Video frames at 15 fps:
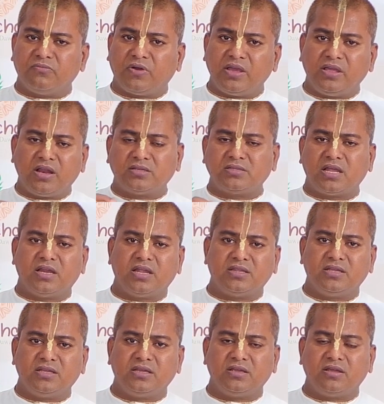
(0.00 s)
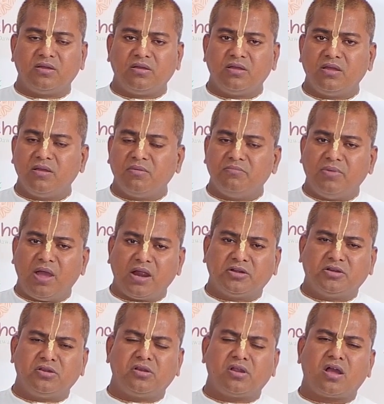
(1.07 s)
వైరస్ అనేది
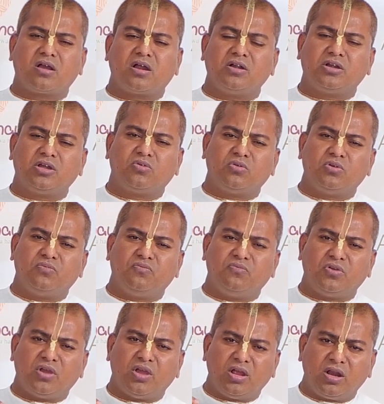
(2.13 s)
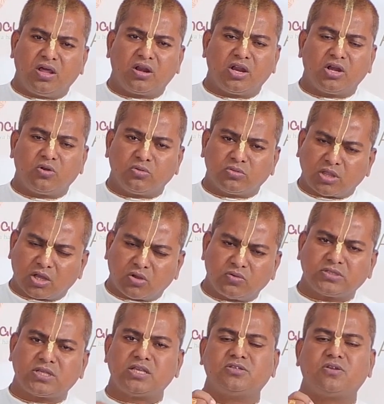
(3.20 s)
బ్యాక్టీరియా కంటే కొన్ని వేల రేట్లు
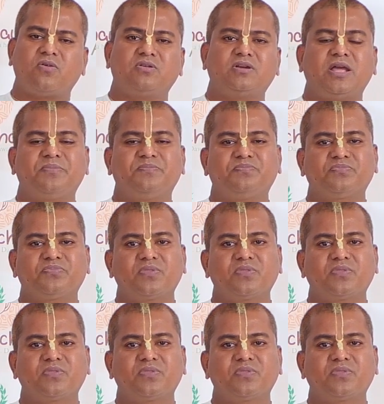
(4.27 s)
తక్కువ సైజులో ఉంటాయి